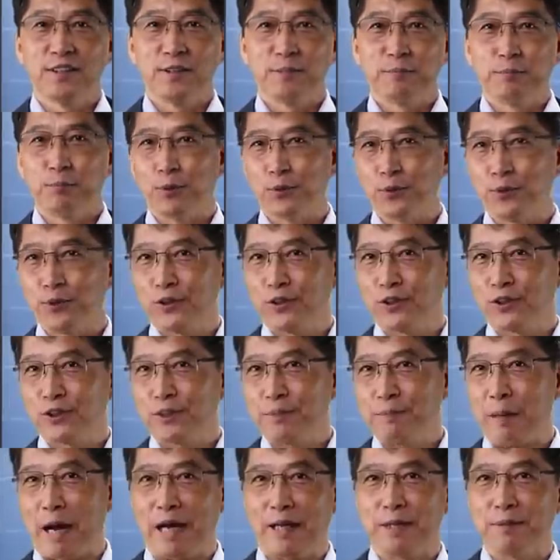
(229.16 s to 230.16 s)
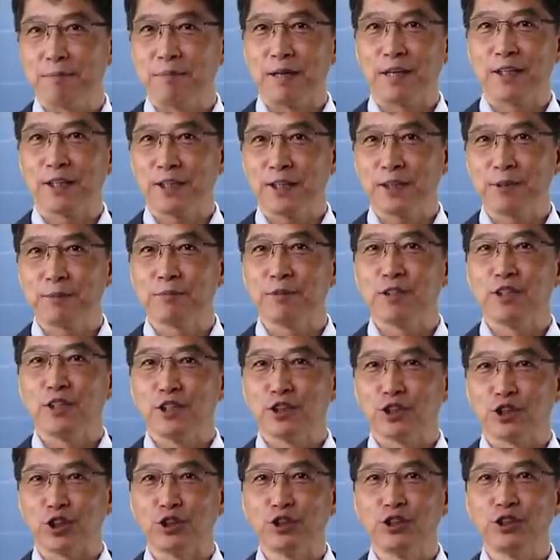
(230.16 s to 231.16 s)
모르는 것이 많은 만큼
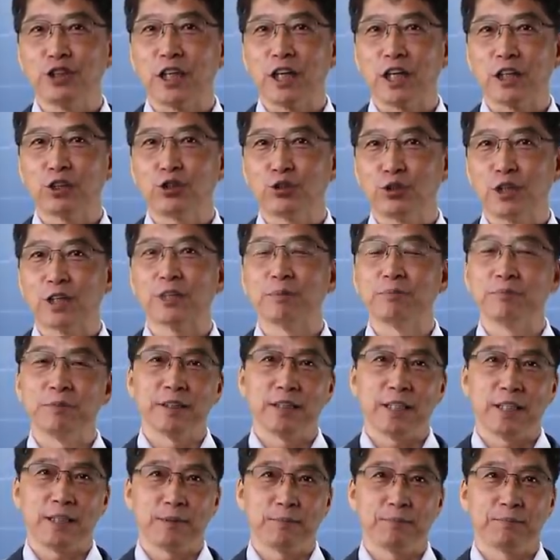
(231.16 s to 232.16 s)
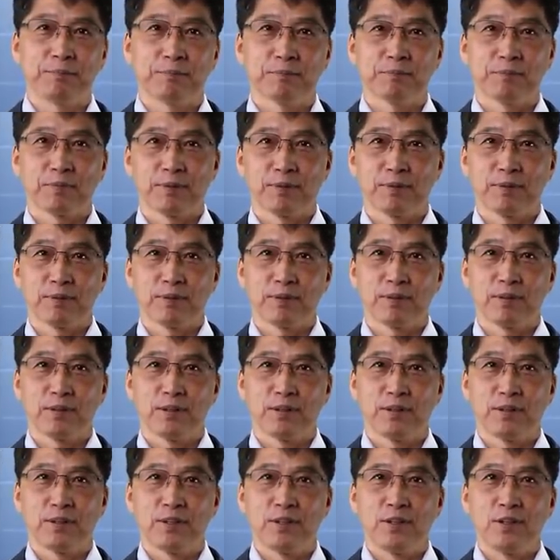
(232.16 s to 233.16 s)
전제가 뒤따릅니다.
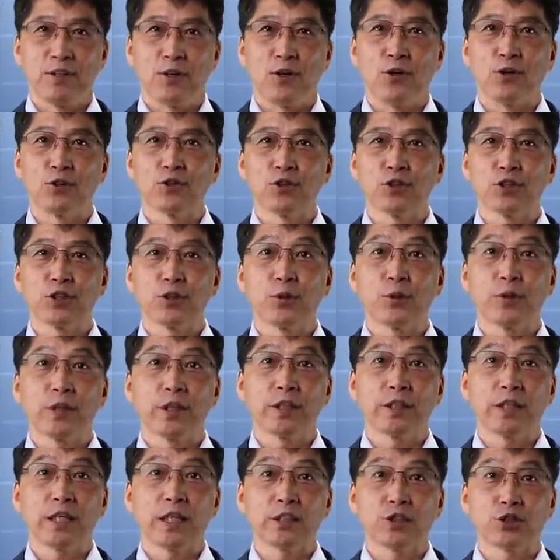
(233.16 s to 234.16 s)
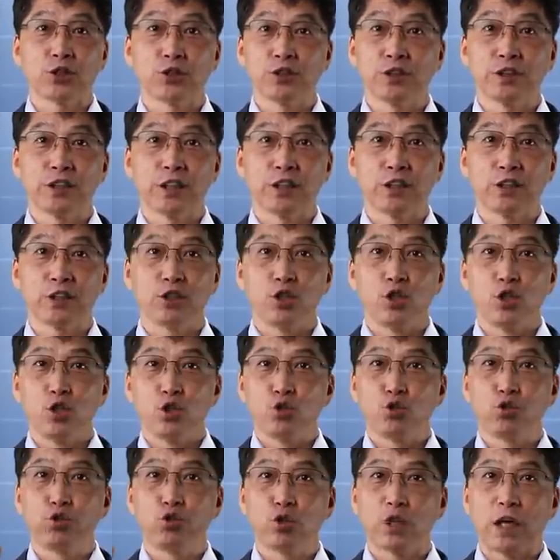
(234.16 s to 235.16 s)
언어기원에 대한 전제는
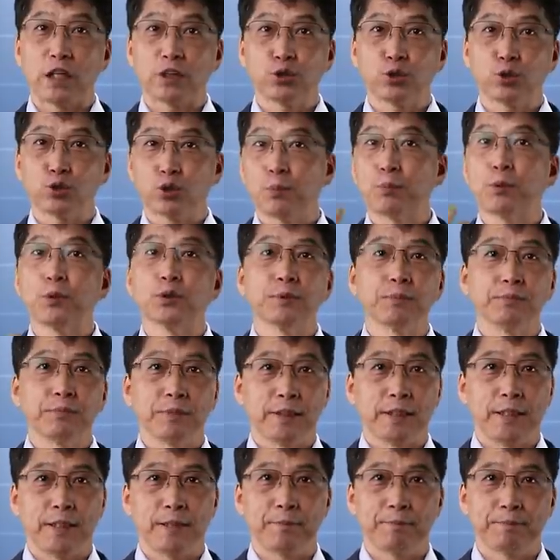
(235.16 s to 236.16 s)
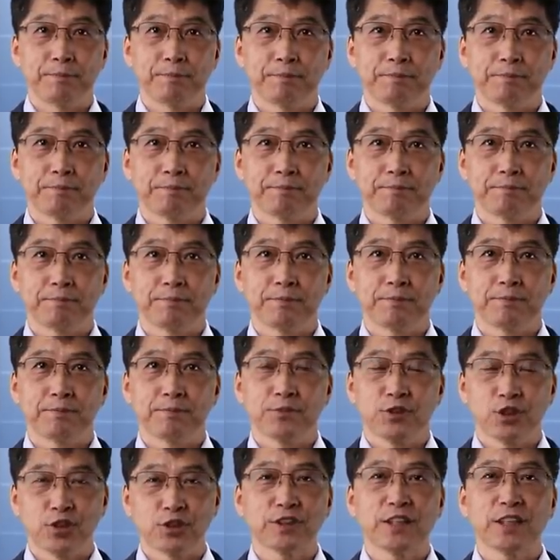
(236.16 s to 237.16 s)
두 가지로 좁혀집니다.
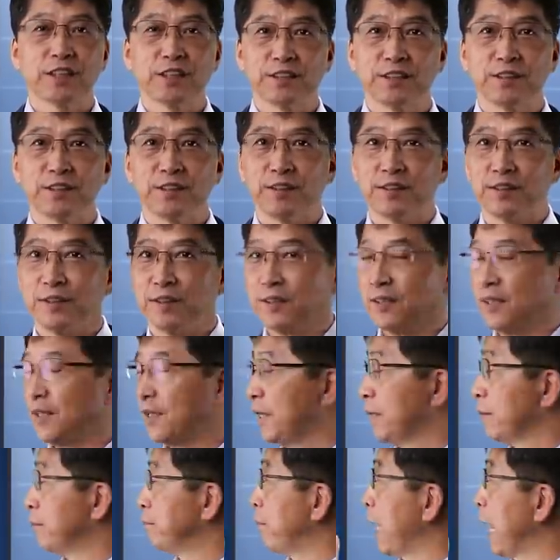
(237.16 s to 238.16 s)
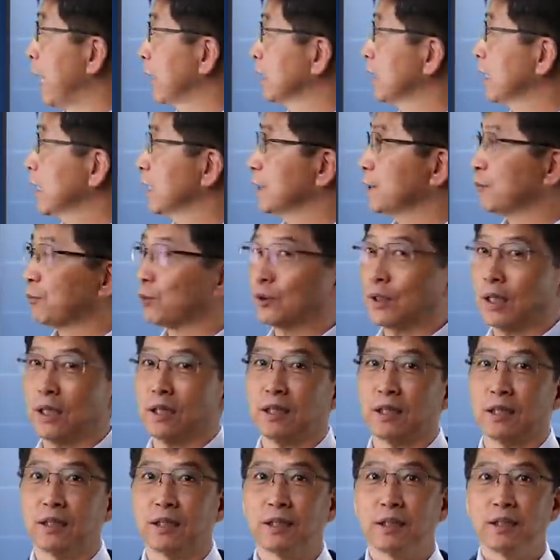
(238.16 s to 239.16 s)
첫째는 말을 하지
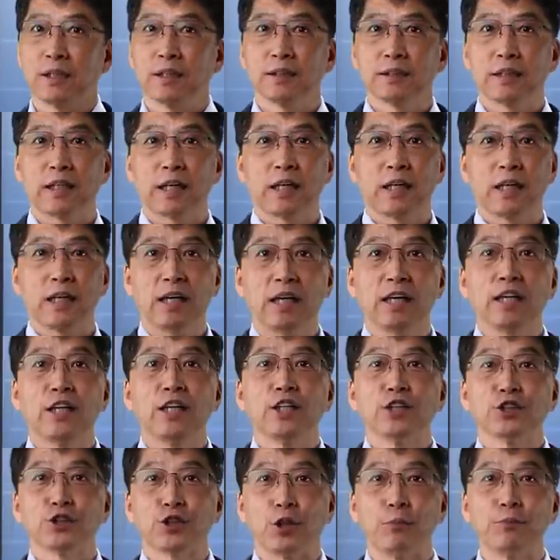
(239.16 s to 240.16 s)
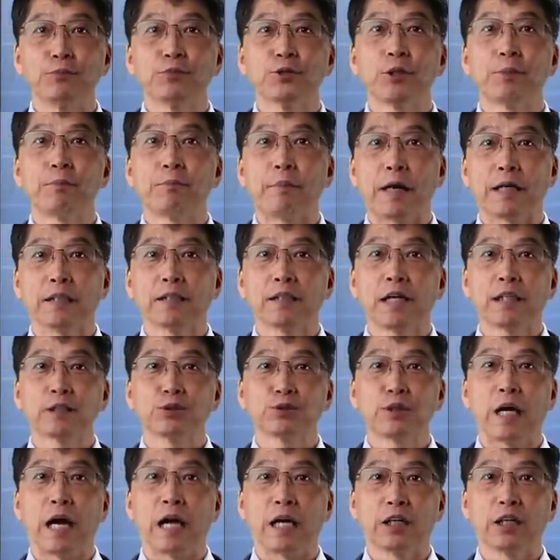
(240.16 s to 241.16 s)
못하다가 점점 말을 할
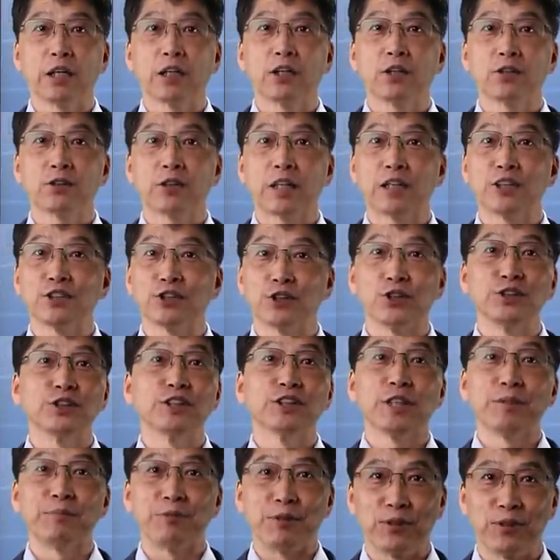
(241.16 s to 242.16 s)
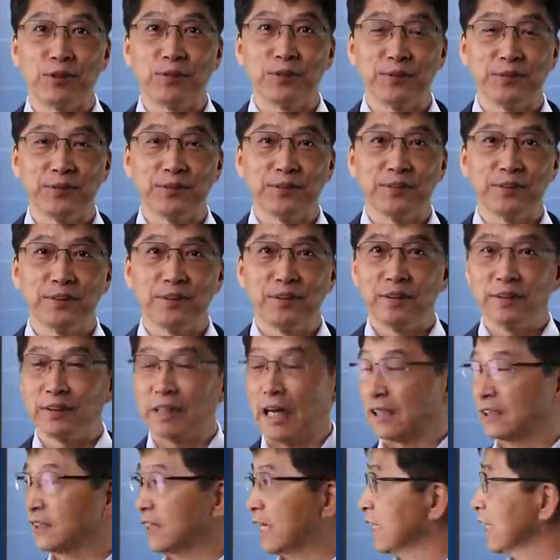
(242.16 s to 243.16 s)
줄 알게 되었다는 전제며,
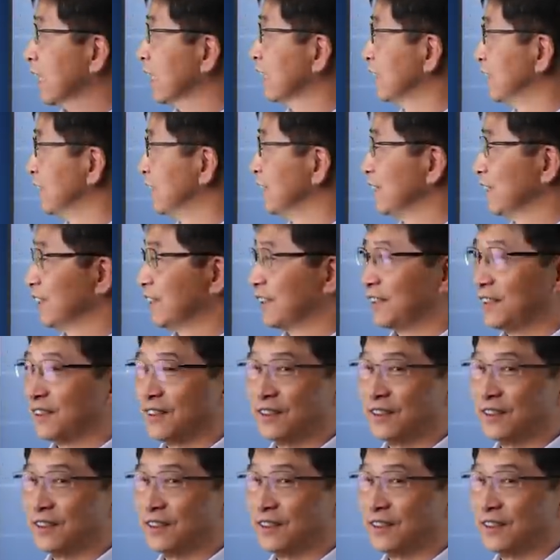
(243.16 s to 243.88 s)
다른 하나는